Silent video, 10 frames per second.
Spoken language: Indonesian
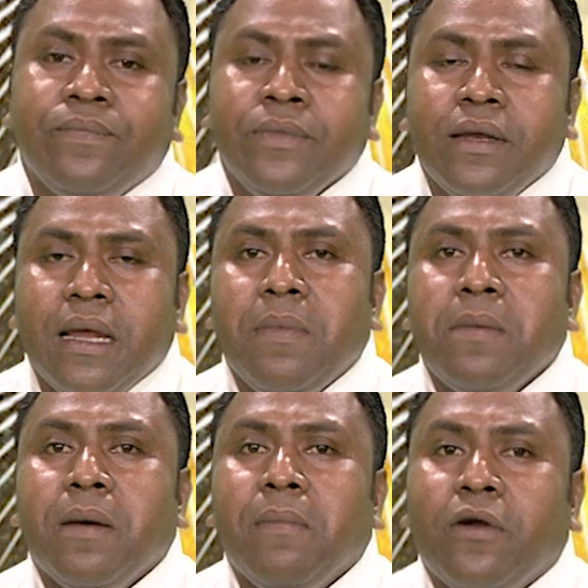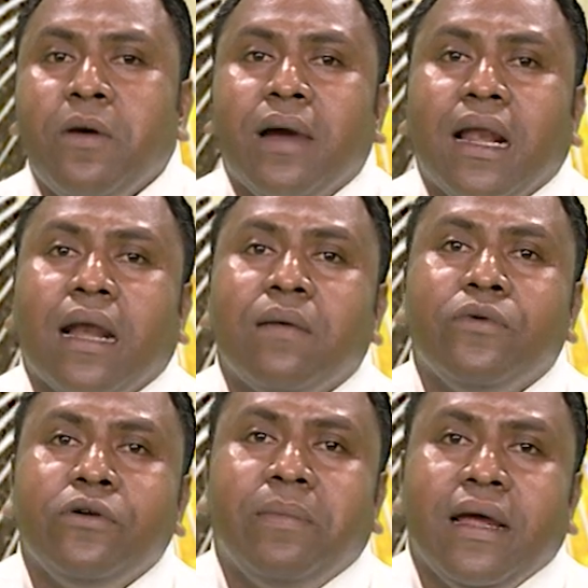Nebema maroma klaran mono
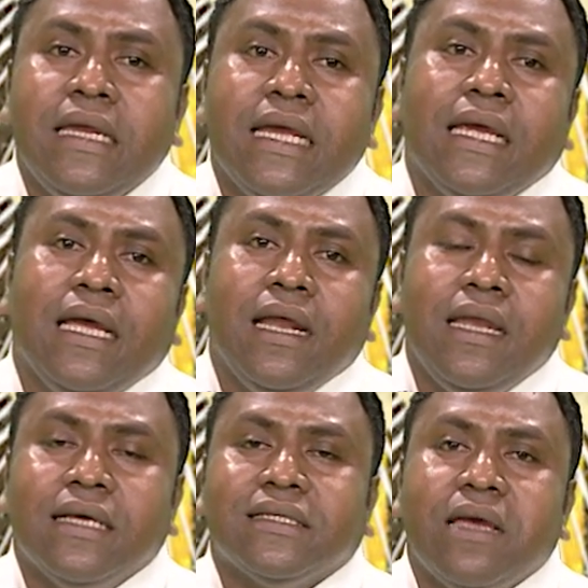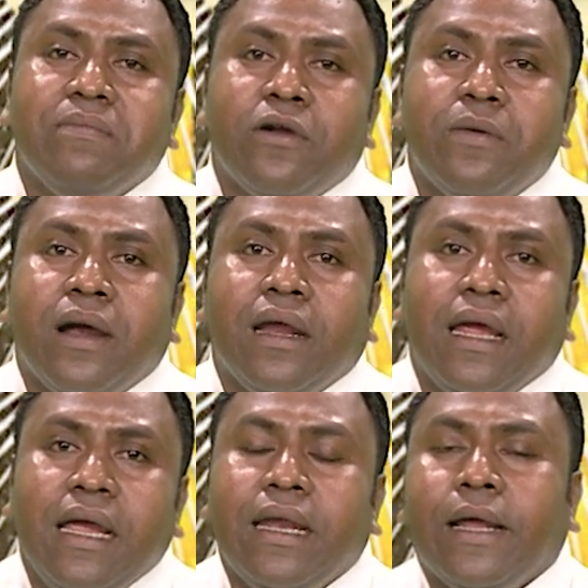bania hilinia sai maroma
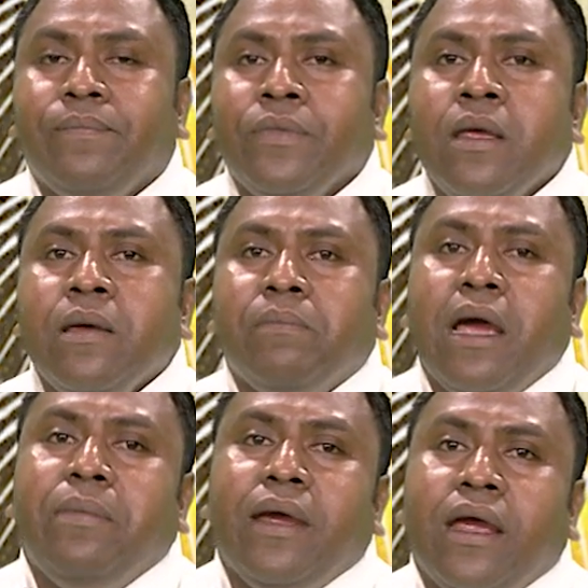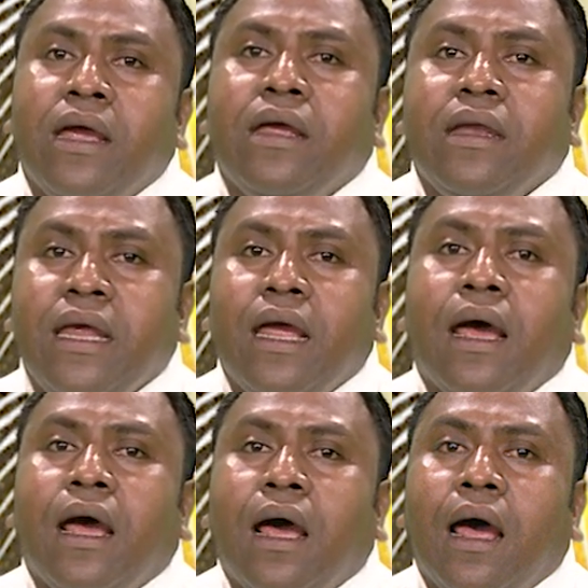inan Mai be nia
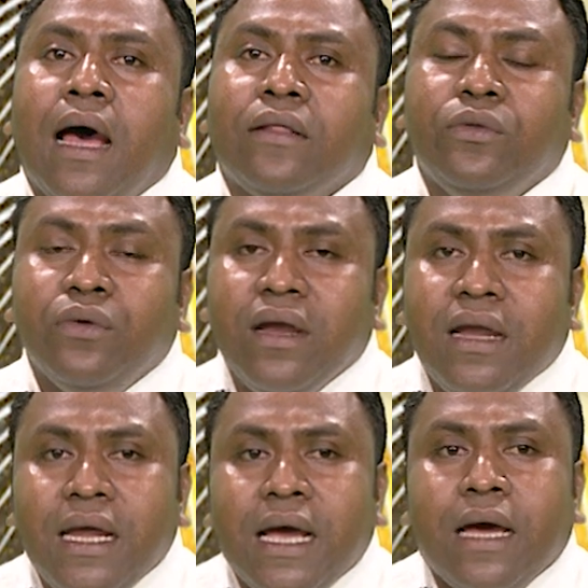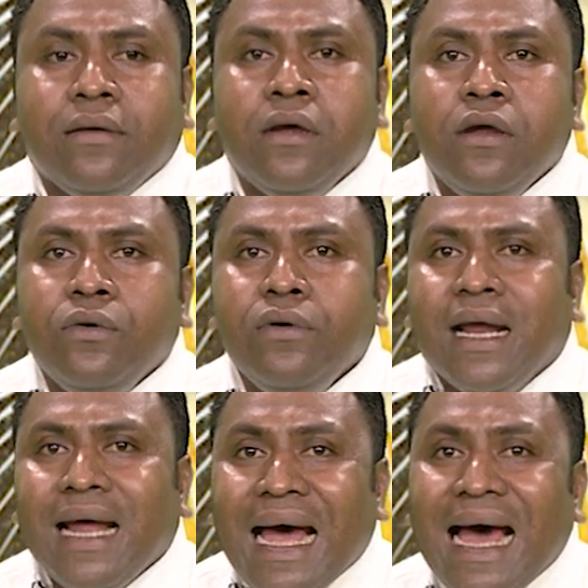hatur ninian nudar
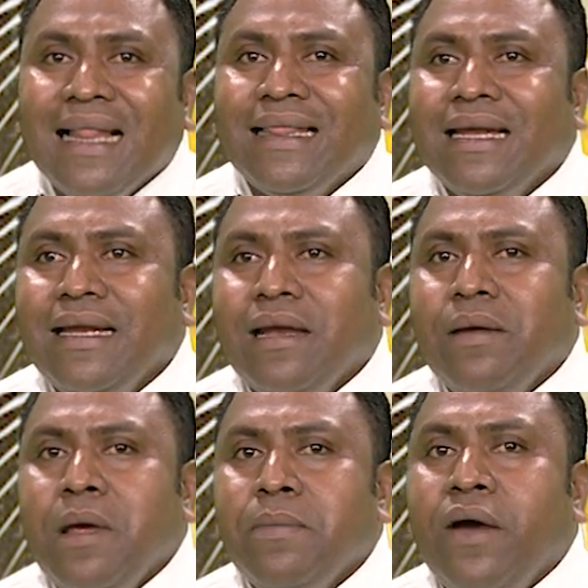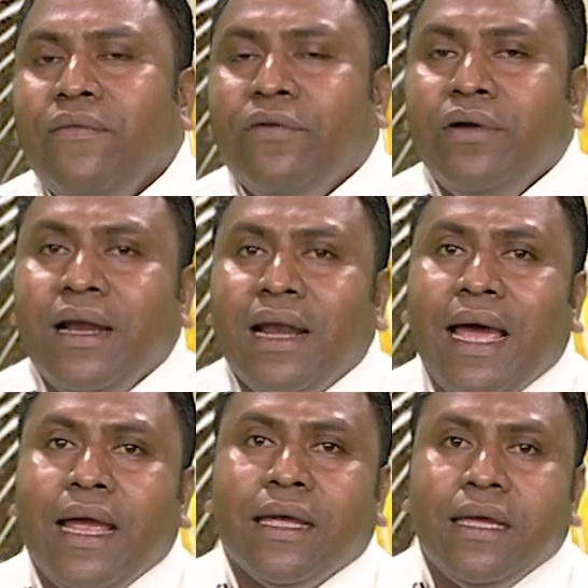atani dan nebema falling
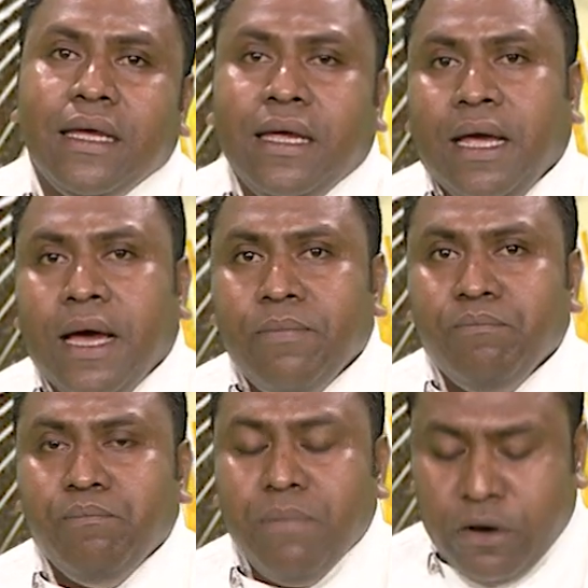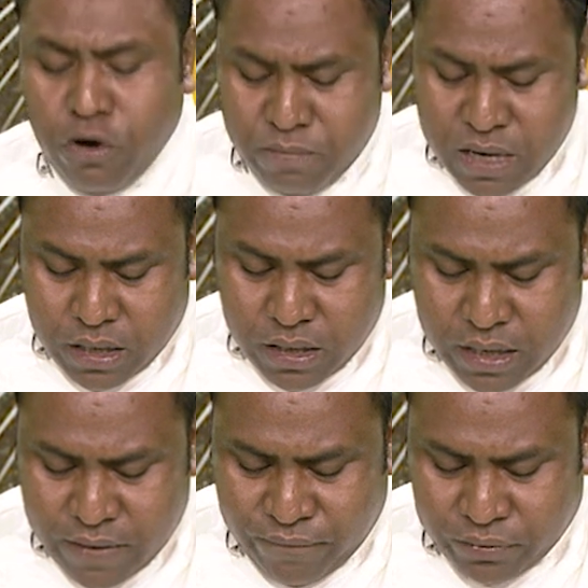like iha maromak nia
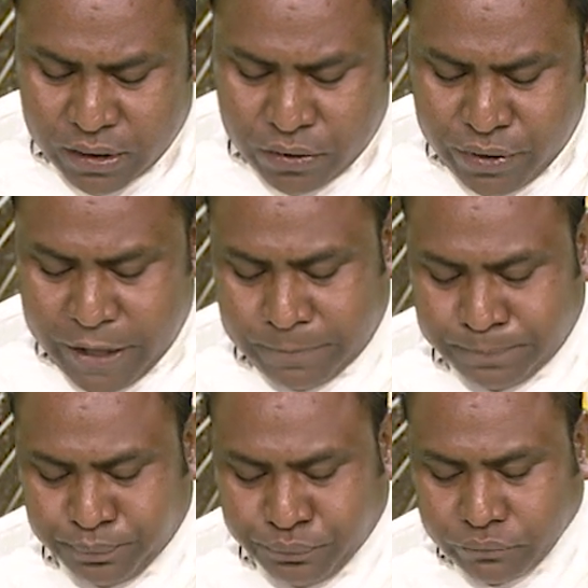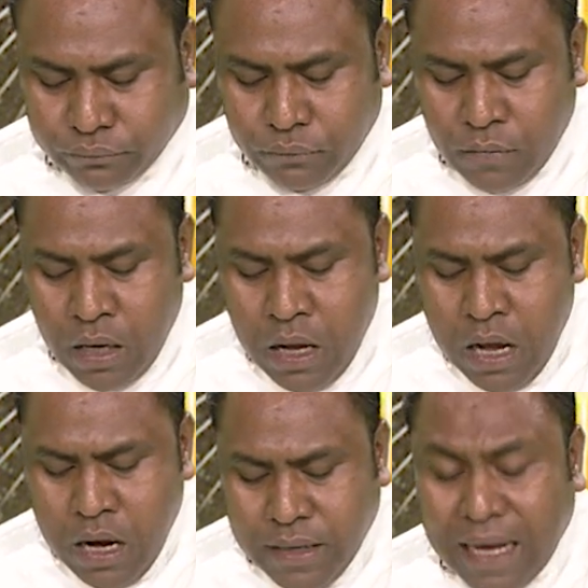wain
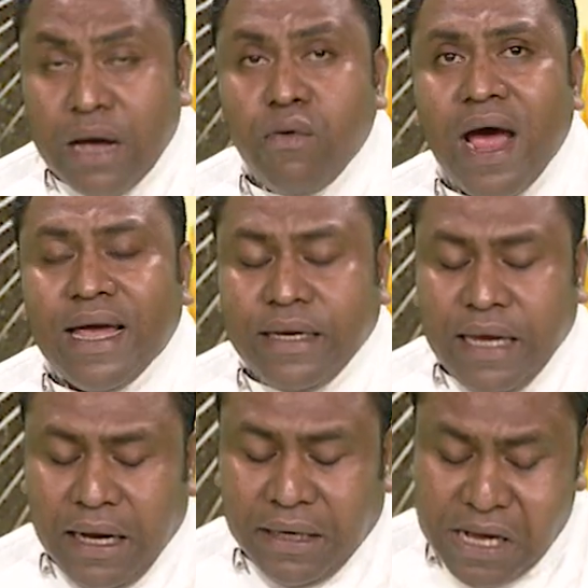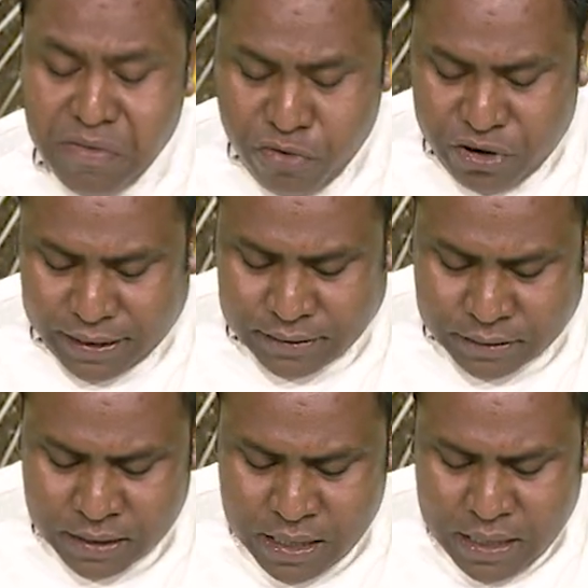Dala wain iha itani moris.
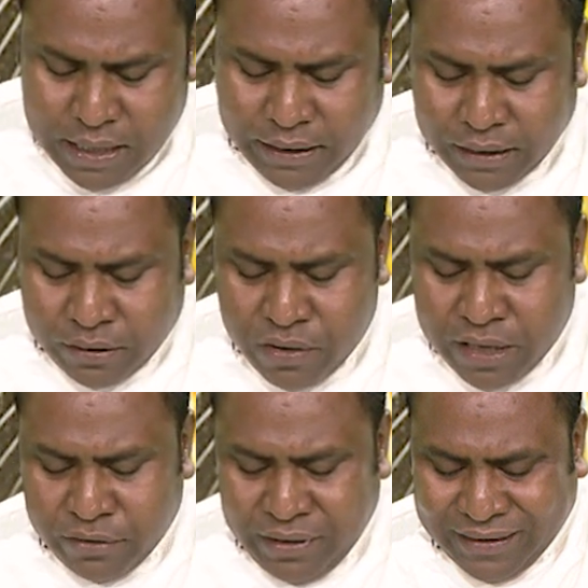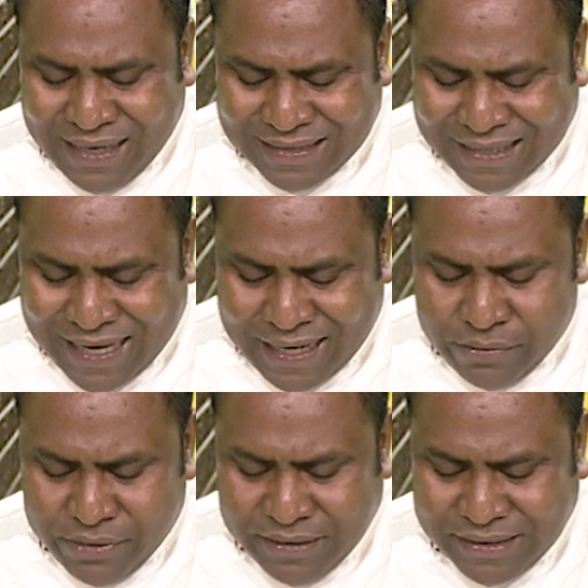Itarona no itarasa kare
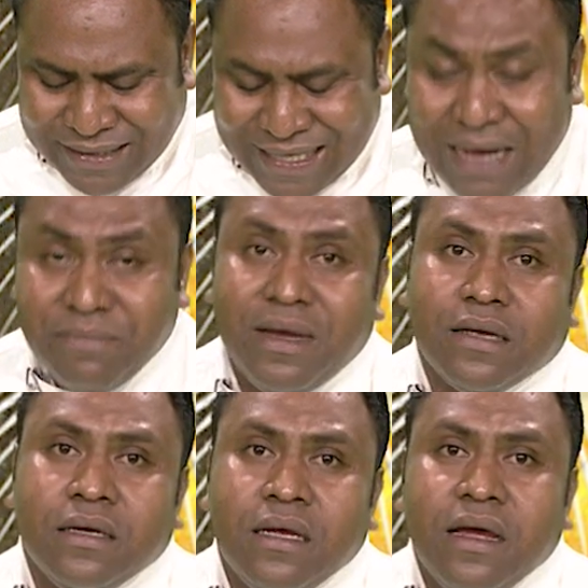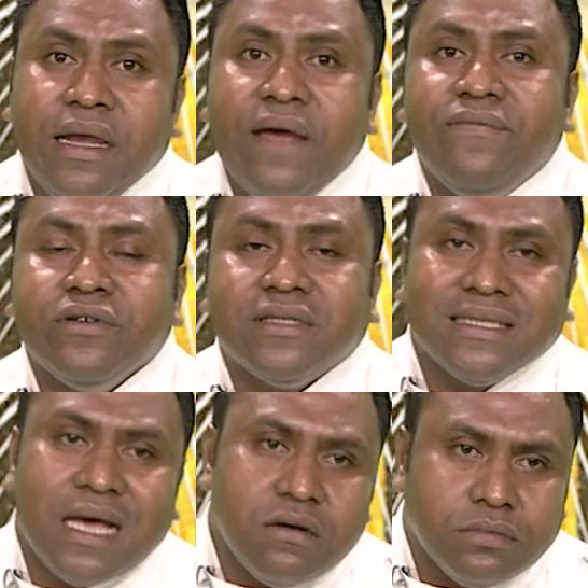oin samak
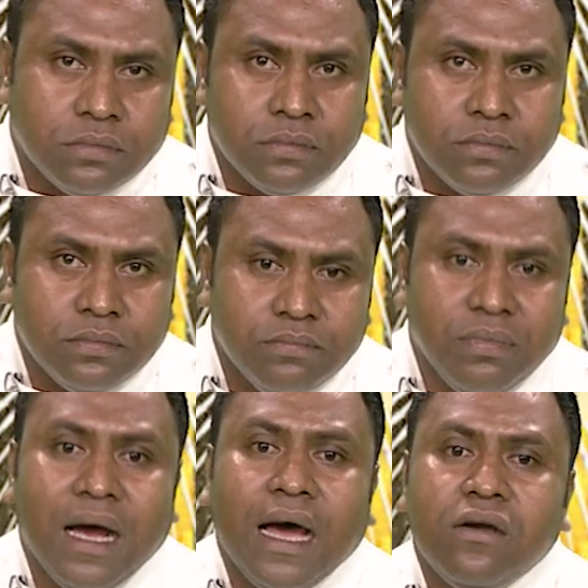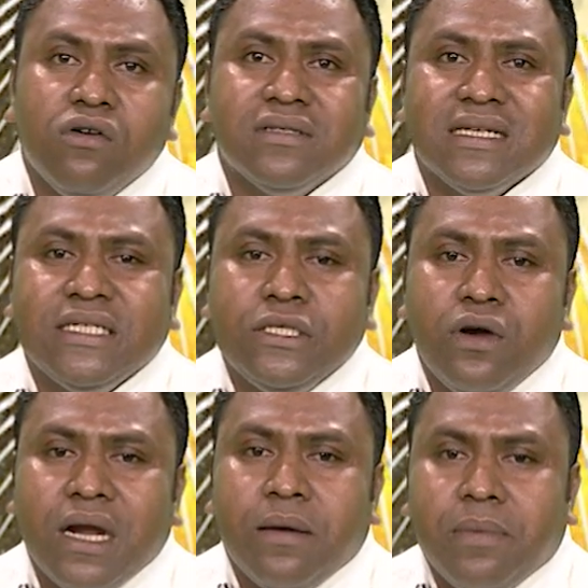devoção ba Nossa
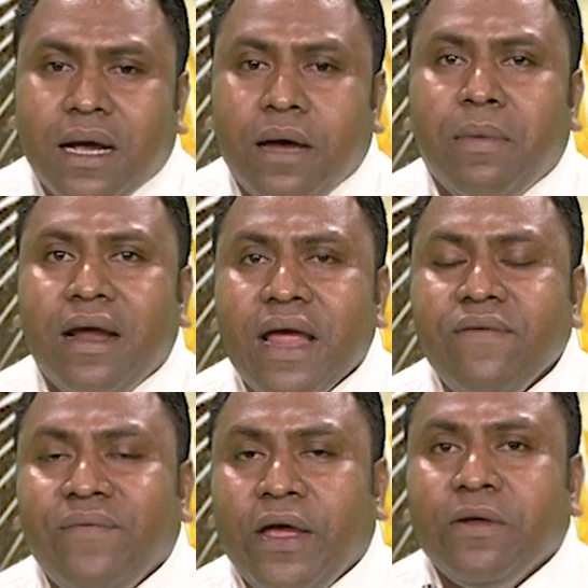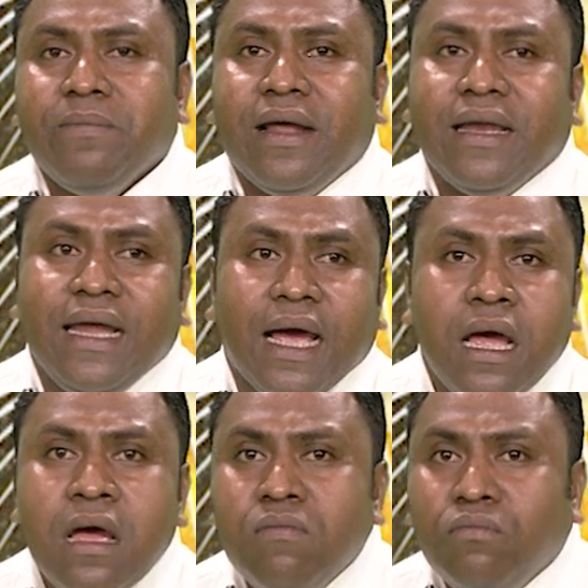Senhora, para a Infeta Maria,
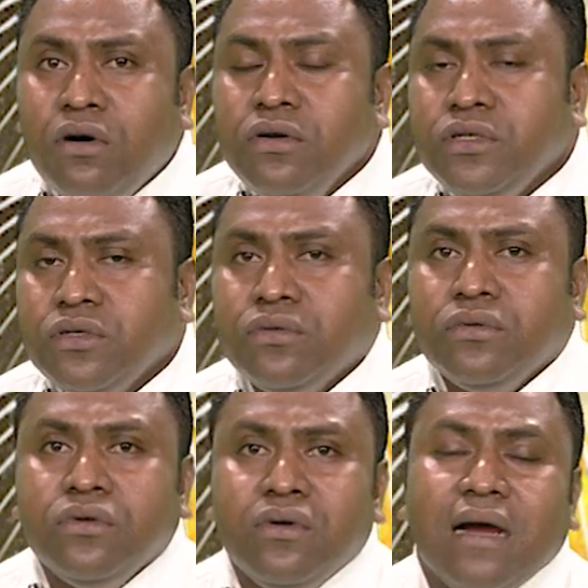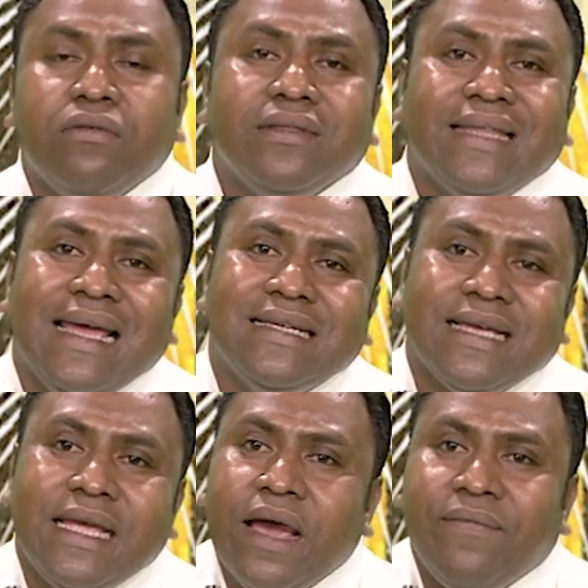moço não acontece
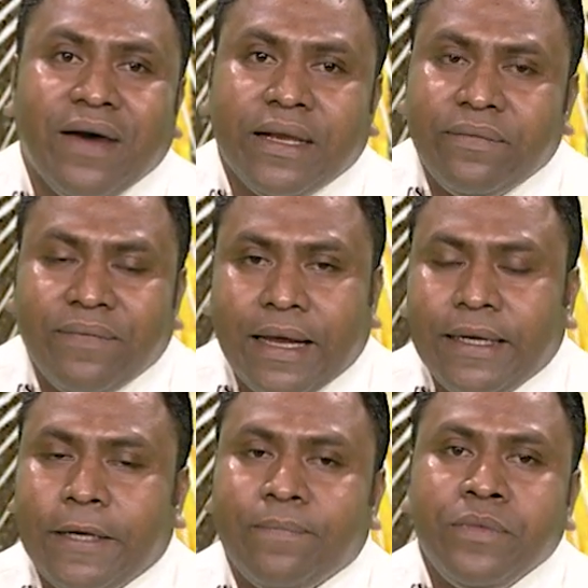ia fatin fatin.